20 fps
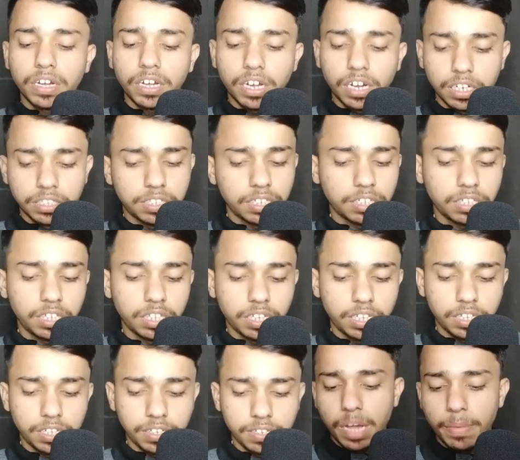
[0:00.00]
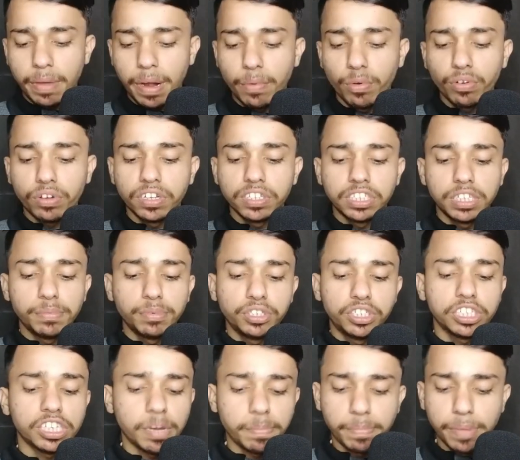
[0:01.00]
कर सकते हैं यहाँ पर आपको किसी भी
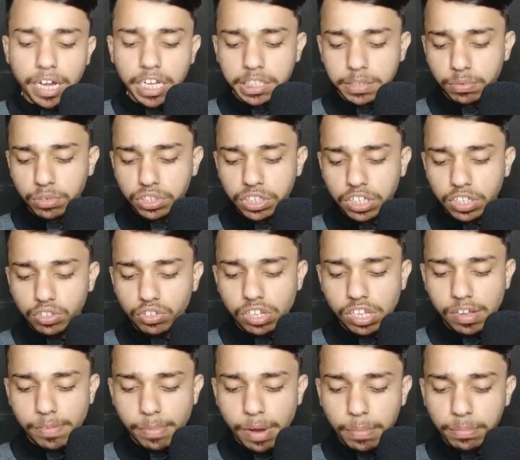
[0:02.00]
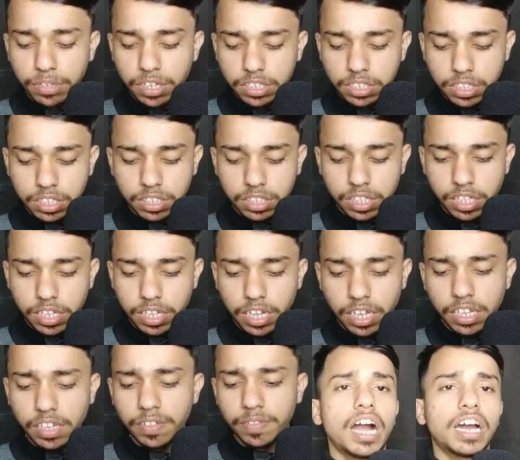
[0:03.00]
चीज का पासवर्ड चाहिए तो यहाँ पर आप दे सकते
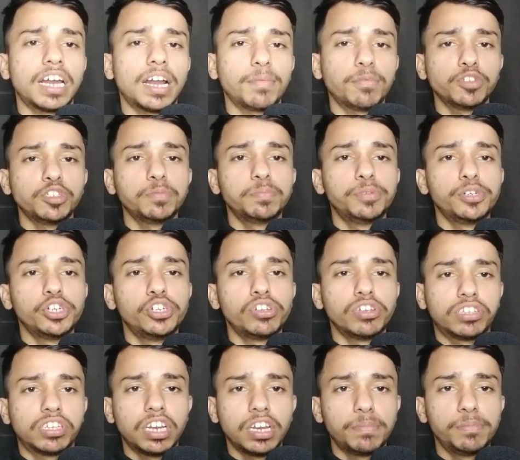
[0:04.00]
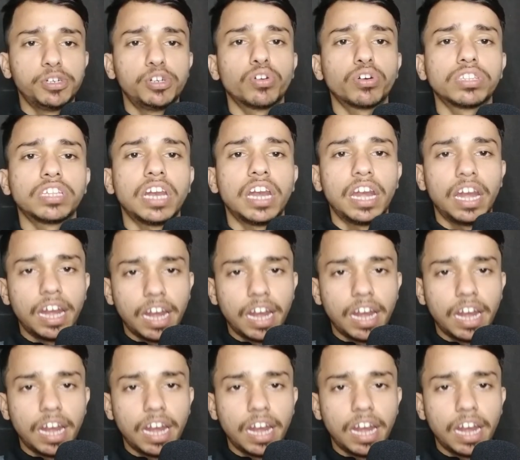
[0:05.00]
हैं अगर आपको वीडियो अच्छी वीडियो को